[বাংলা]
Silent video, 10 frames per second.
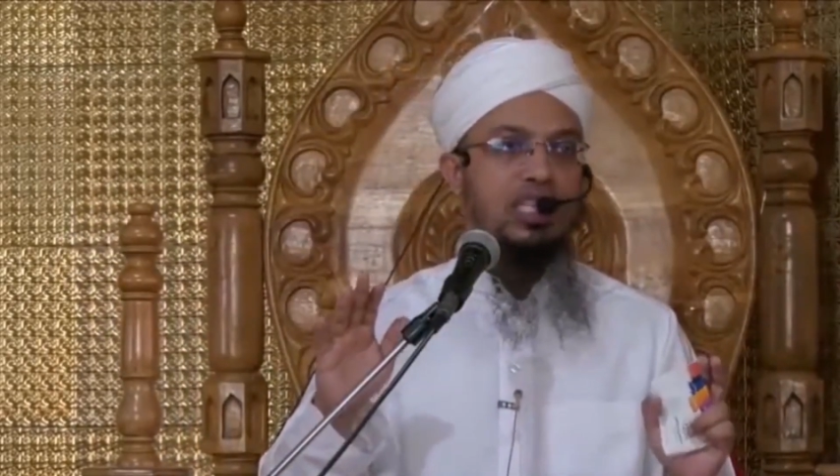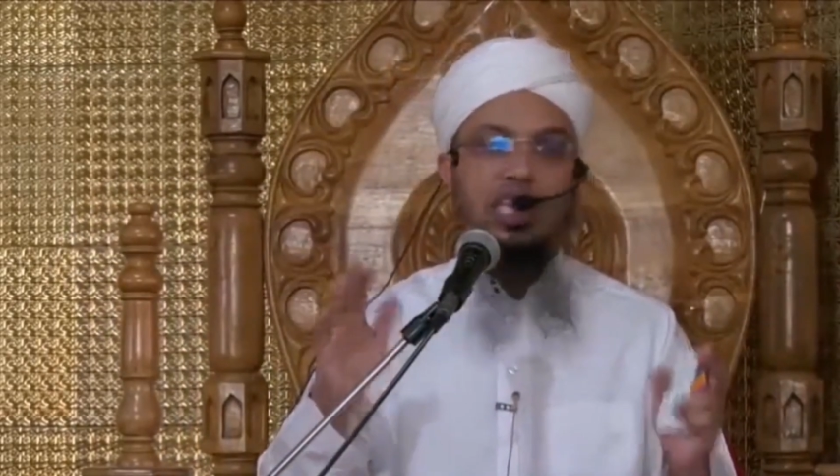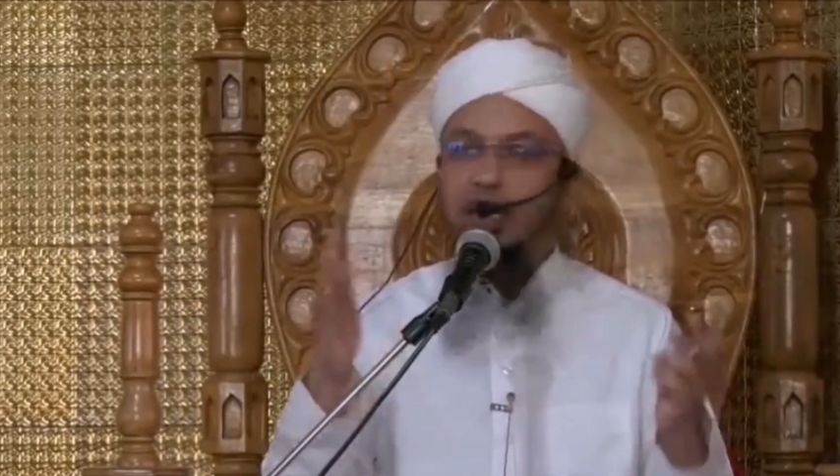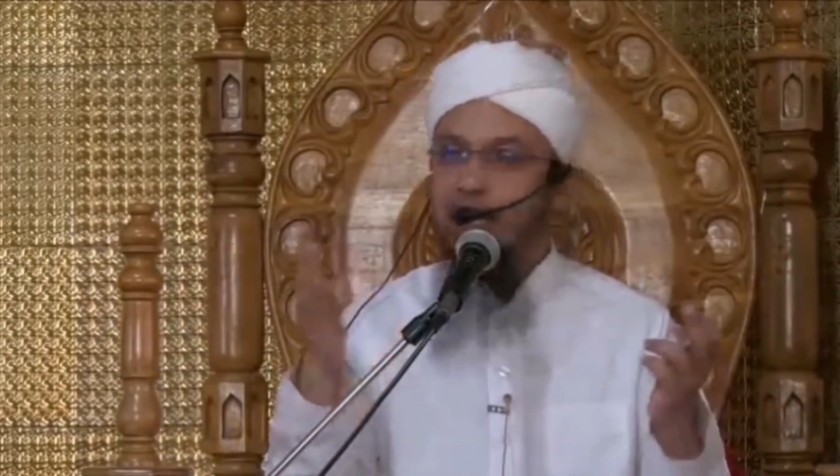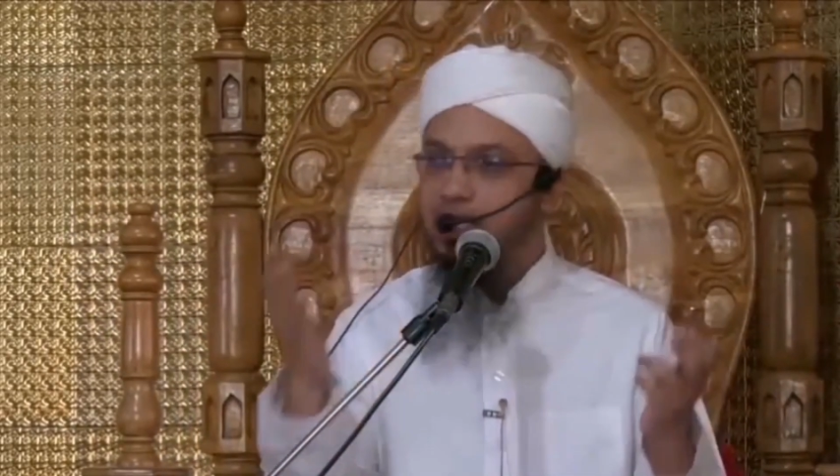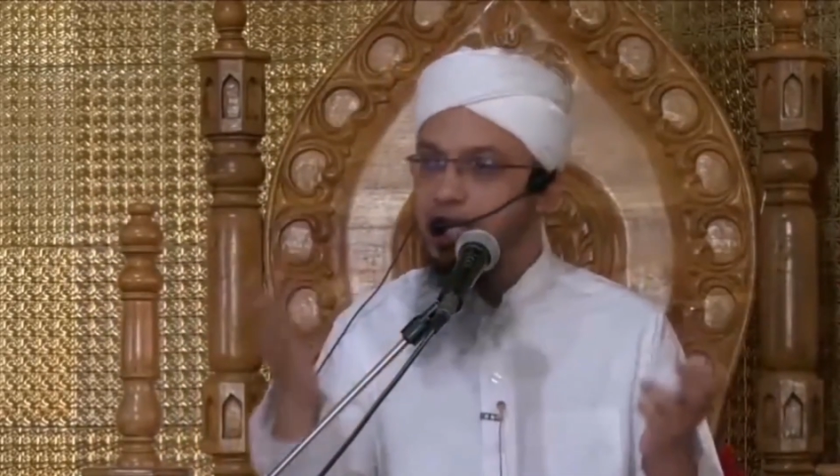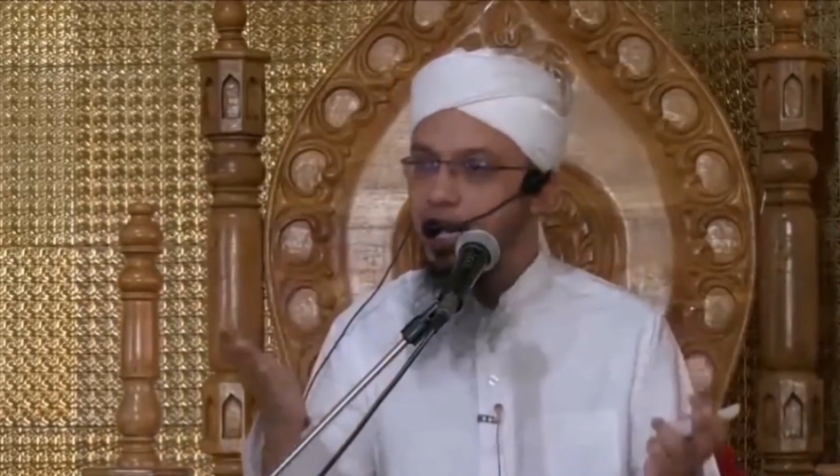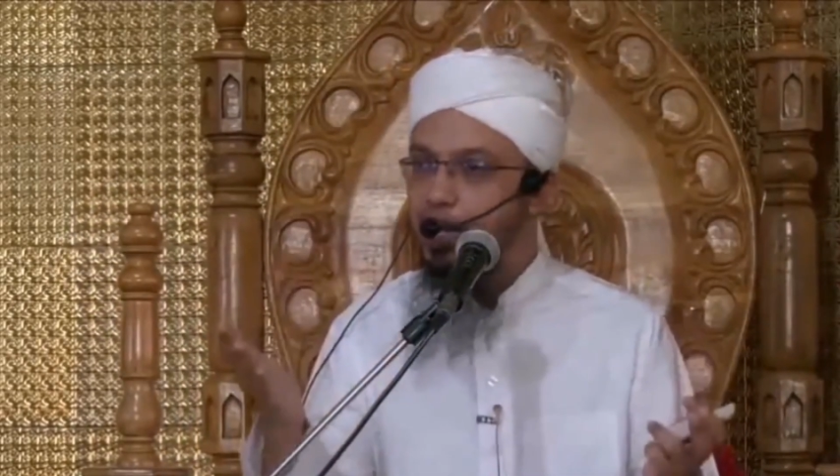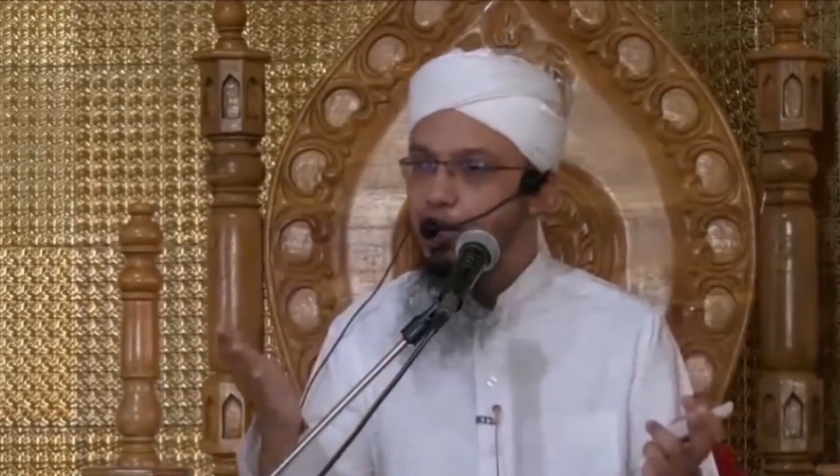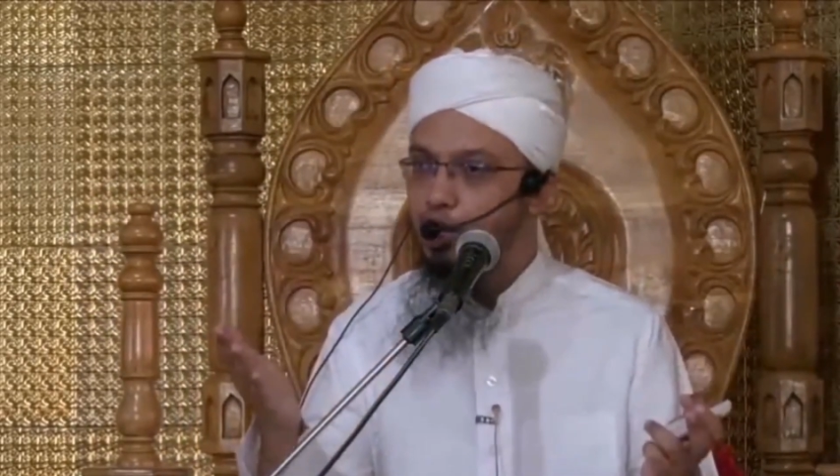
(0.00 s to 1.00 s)
জিকির
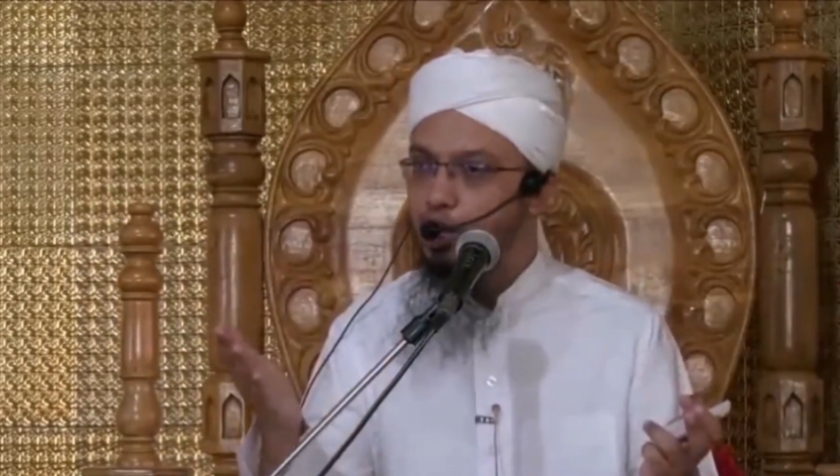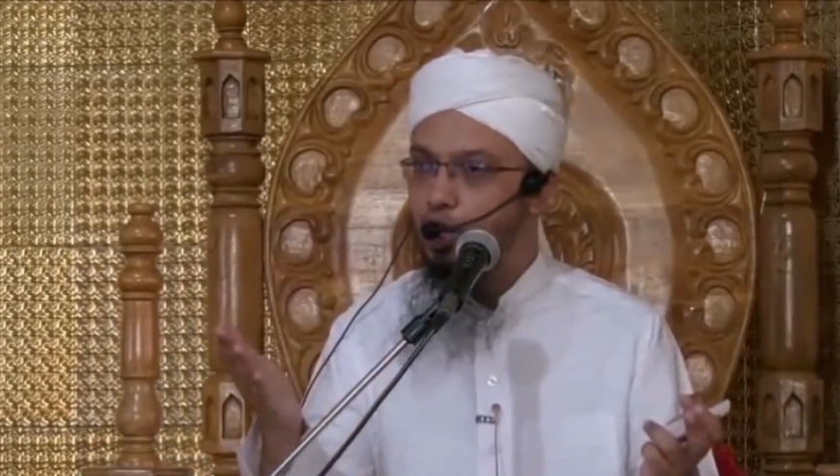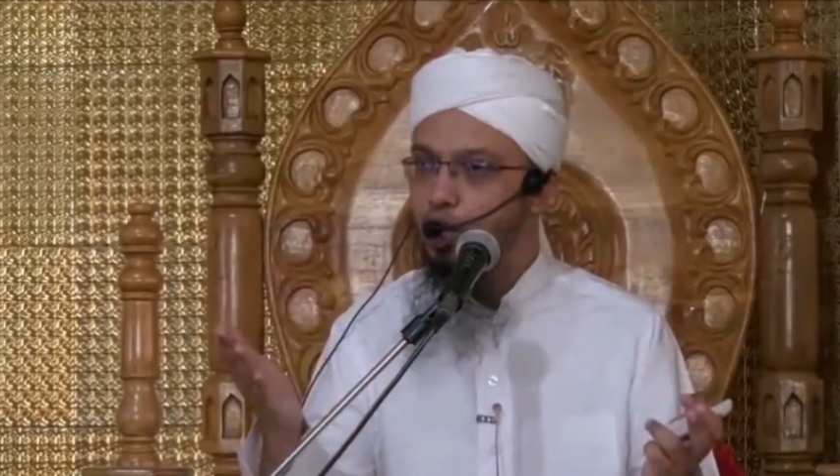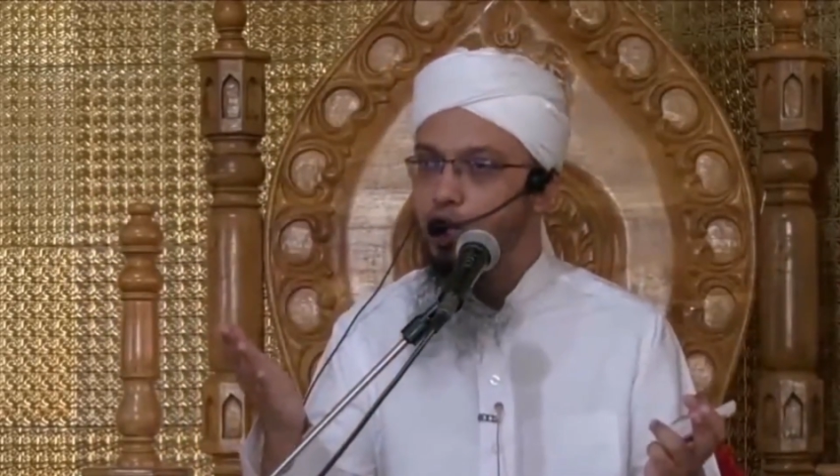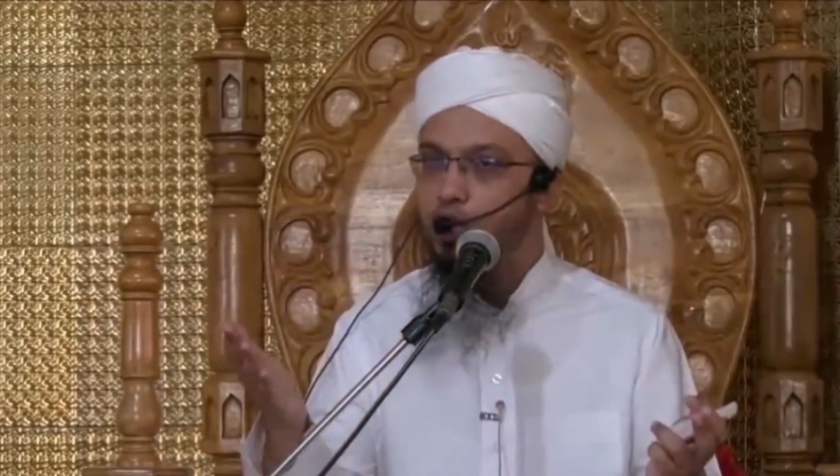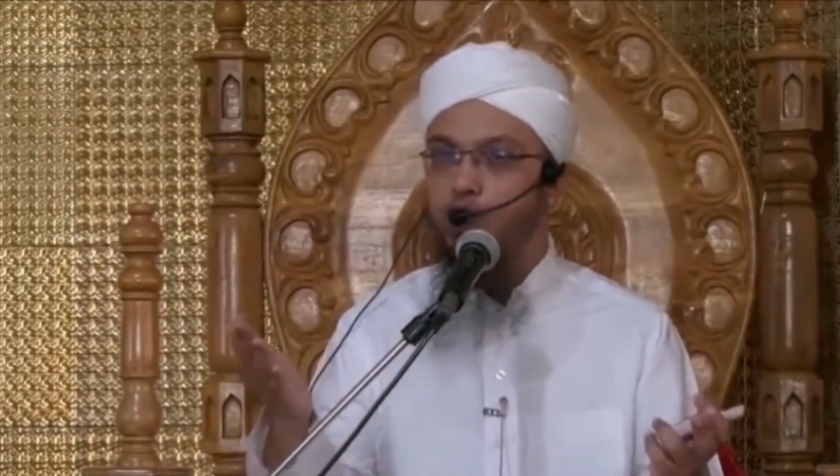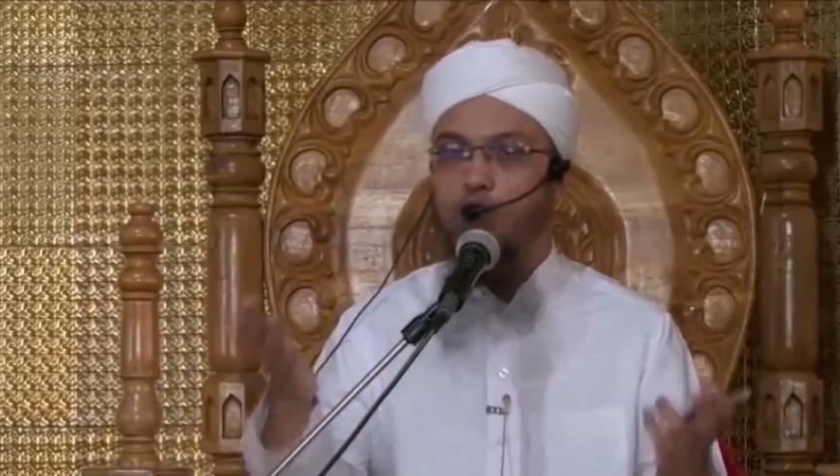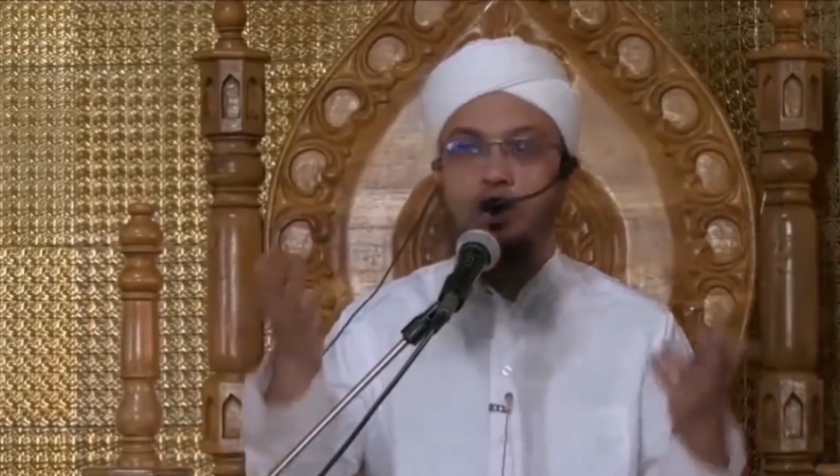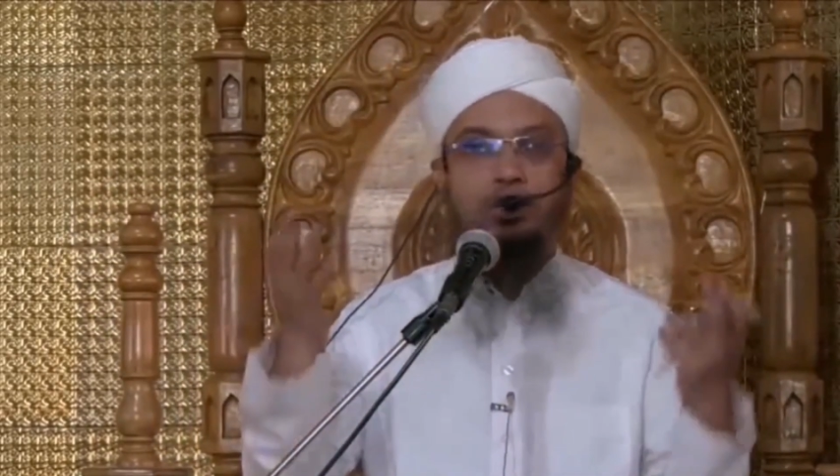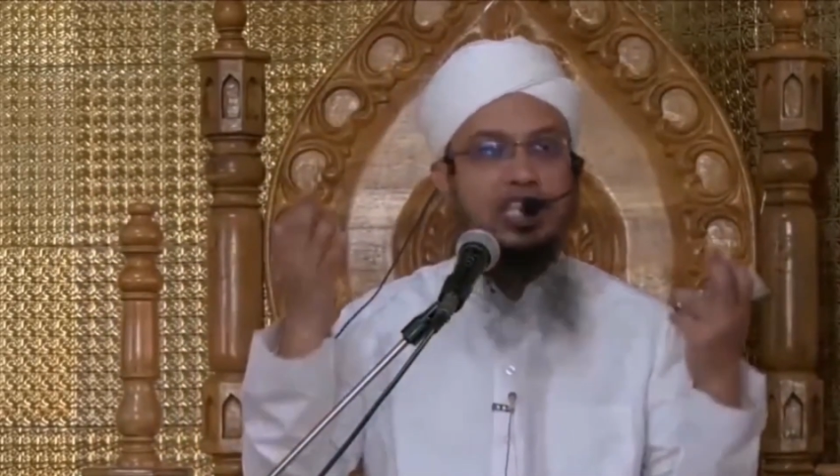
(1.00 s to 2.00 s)
আসকারের জন্য
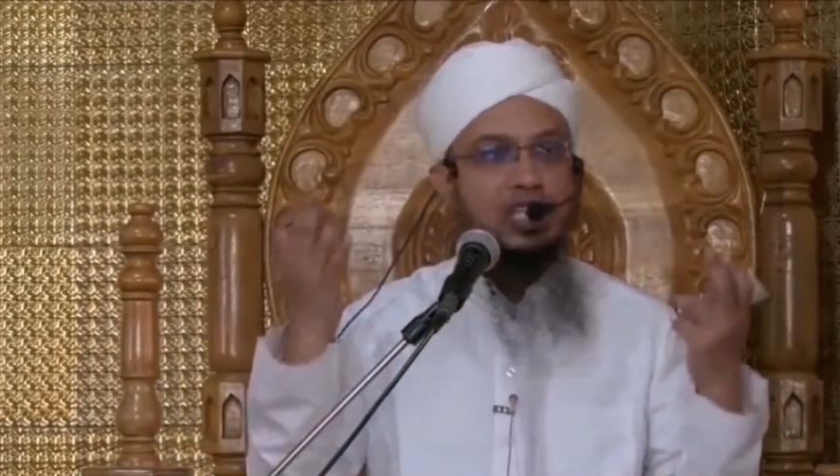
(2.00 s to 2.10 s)
দোয়া ও